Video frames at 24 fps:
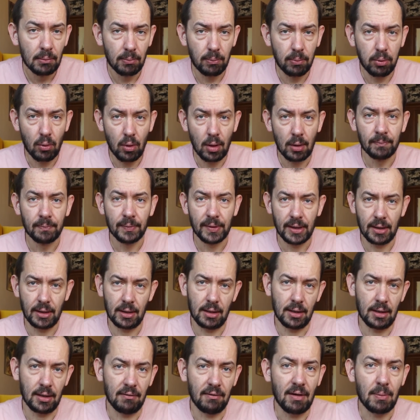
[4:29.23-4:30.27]
по
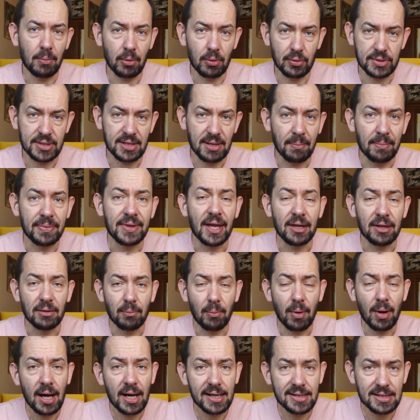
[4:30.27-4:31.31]
а, вопросам
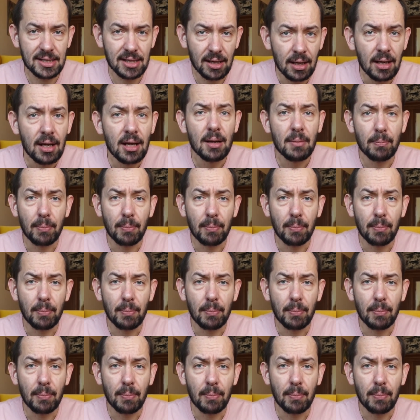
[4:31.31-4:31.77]
Донбасса,